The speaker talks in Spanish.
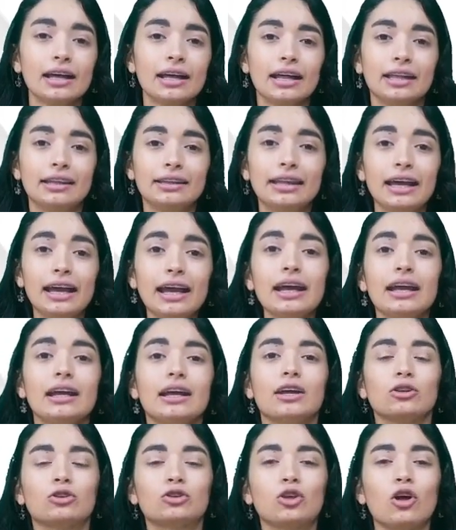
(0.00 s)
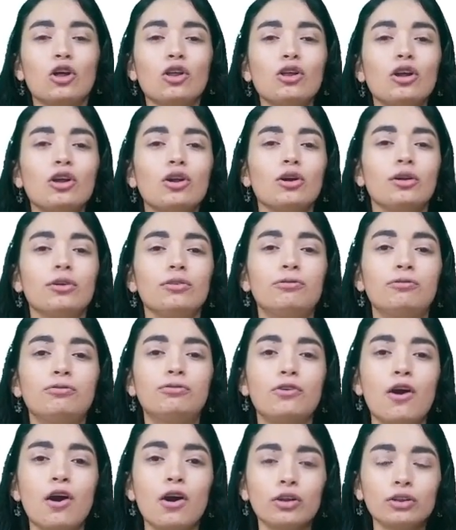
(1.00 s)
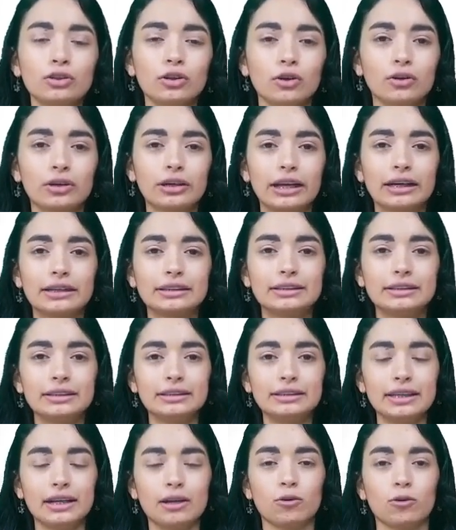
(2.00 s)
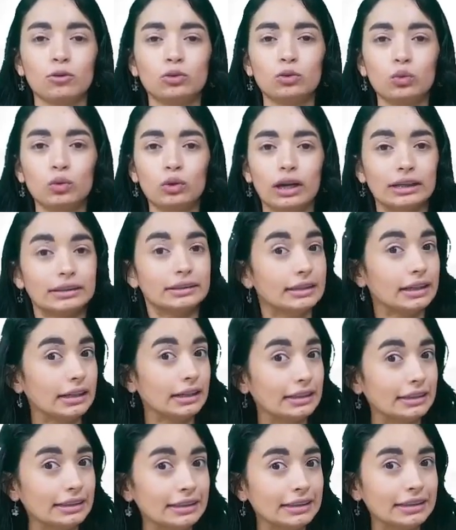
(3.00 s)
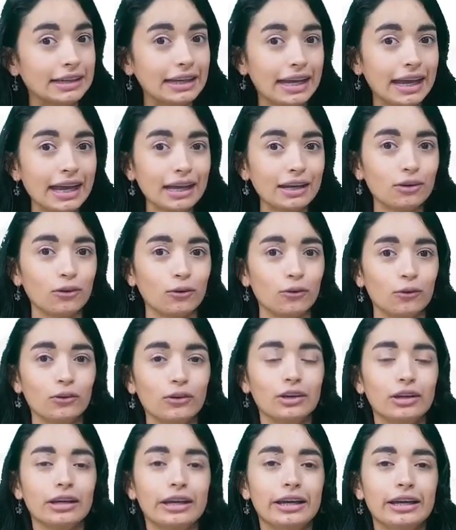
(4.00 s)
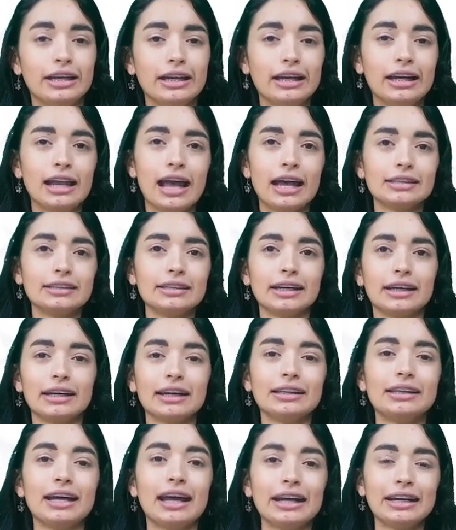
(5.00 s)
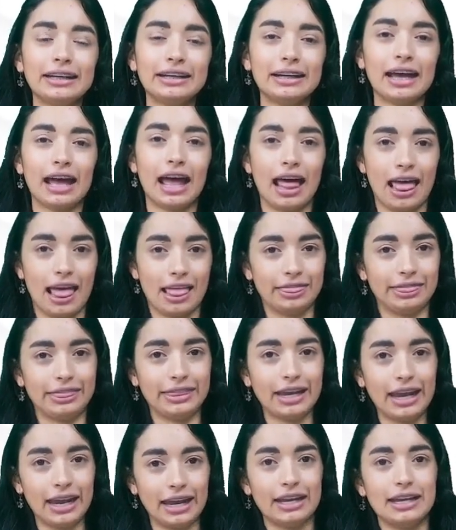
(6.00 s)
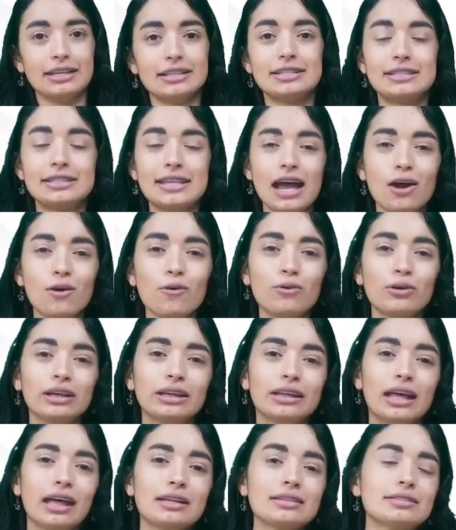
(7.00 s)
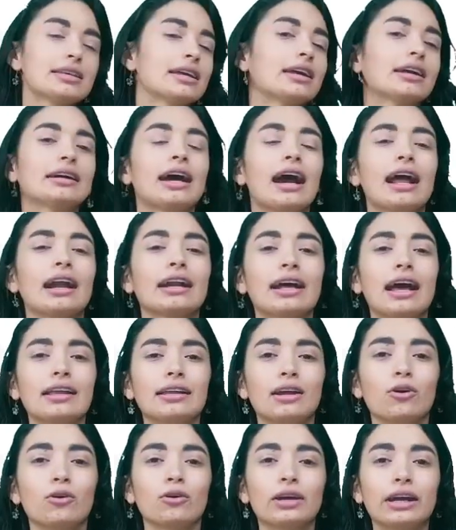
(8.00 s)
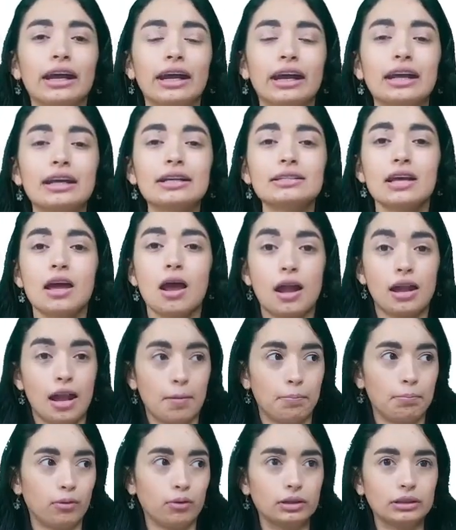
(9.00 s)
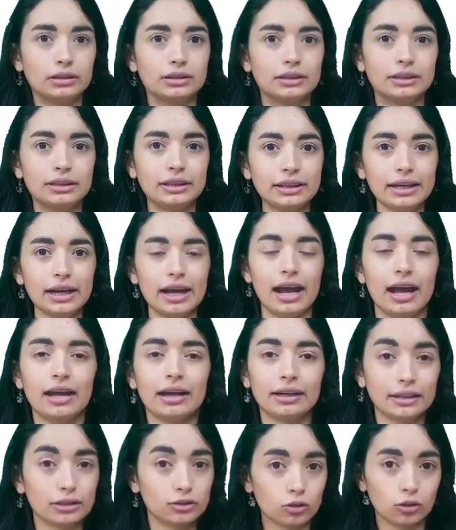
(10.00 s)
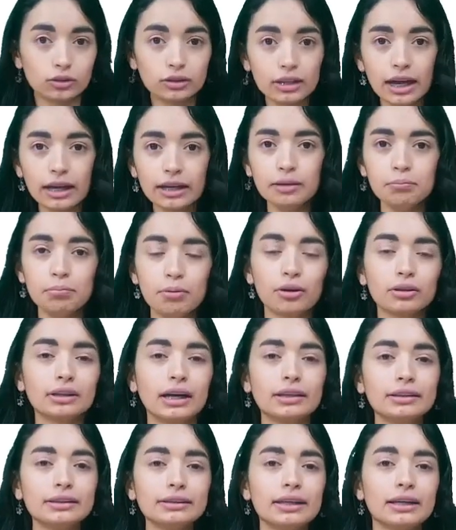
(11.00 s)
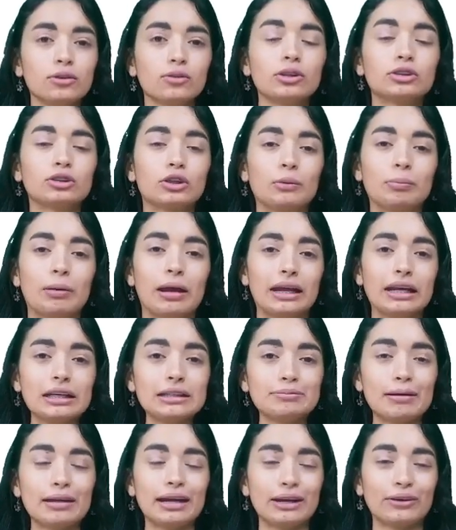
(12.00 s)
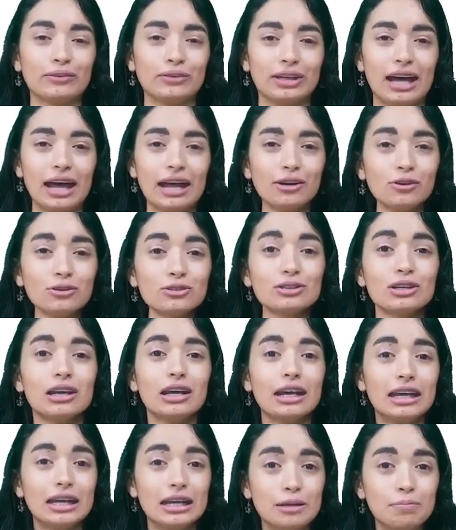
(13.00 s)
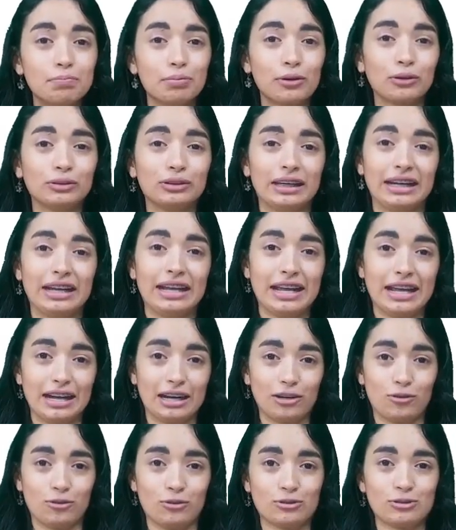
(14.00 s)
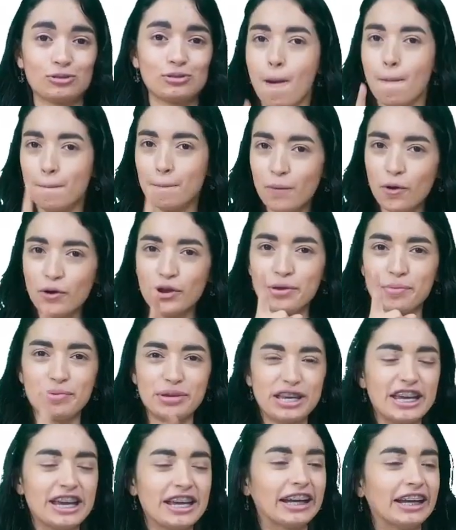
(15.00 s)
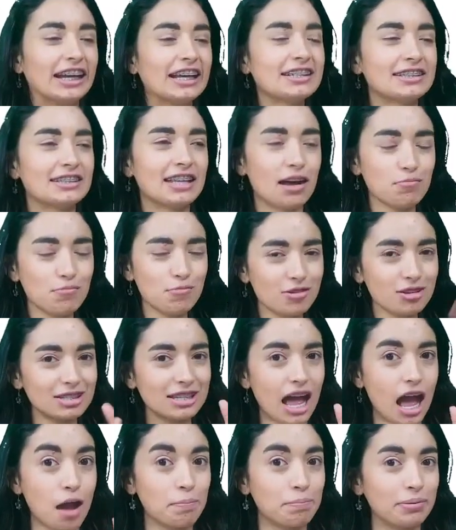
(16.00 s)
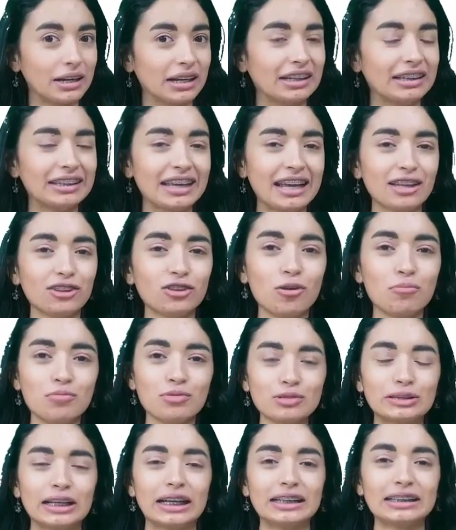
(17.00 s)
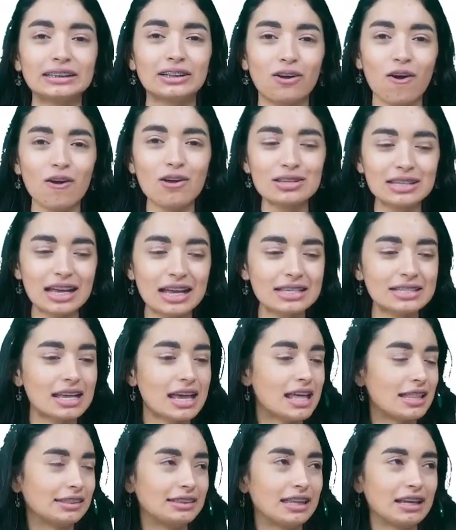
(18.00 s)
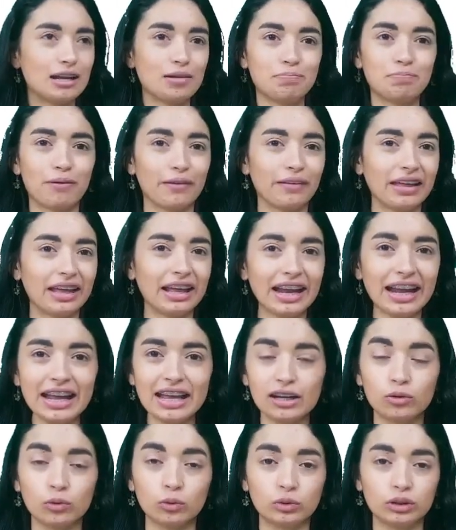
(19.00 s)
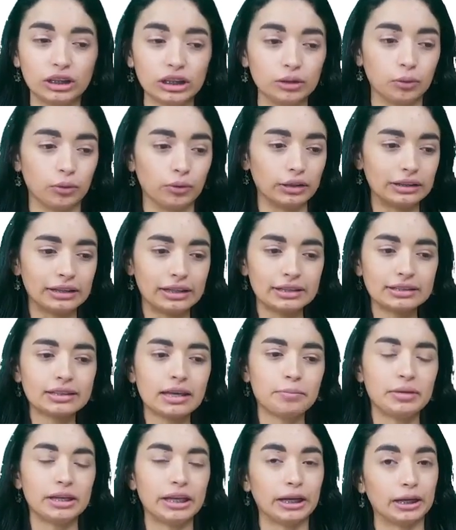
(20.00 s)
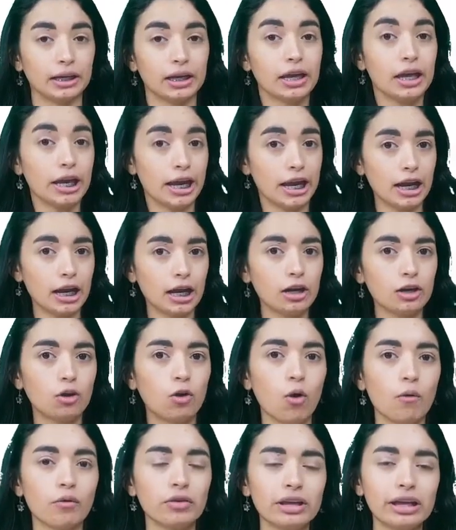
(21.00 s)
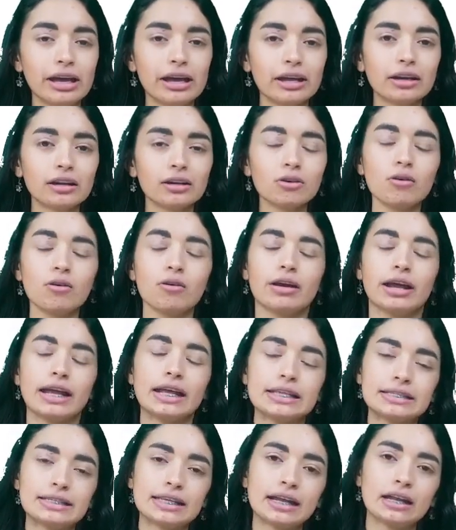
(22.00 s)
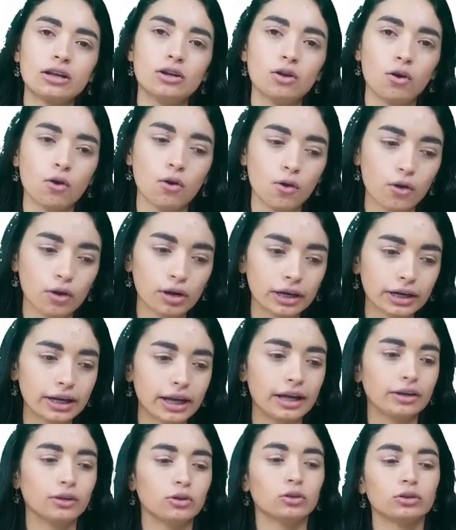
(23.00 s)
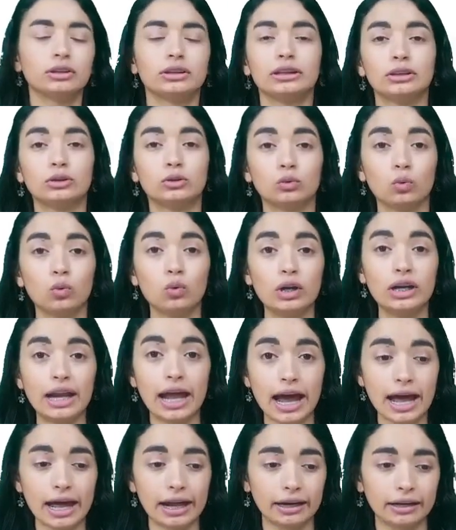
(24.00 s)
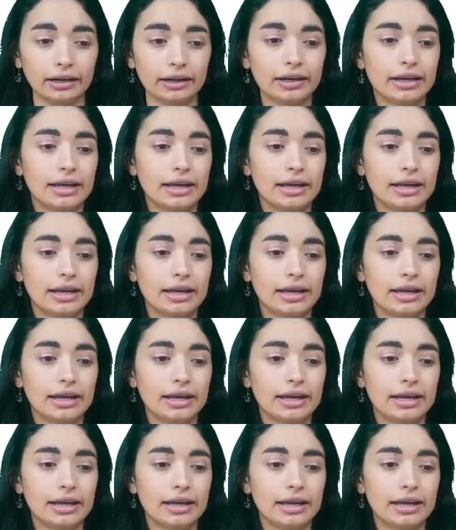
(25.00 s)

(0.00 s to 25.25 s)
de todo el fondo que existe en Honduras, el dinero. Y la Secretaría de Seguridad se encarga de lo que es la policía, que son tan importantes en nuestro país para cuidarnos y protegernos. Muy bien, estamos aprendiendo muchas cosas del Poder Ejecutivo. Y es que miren, el gobierno es el órgano titular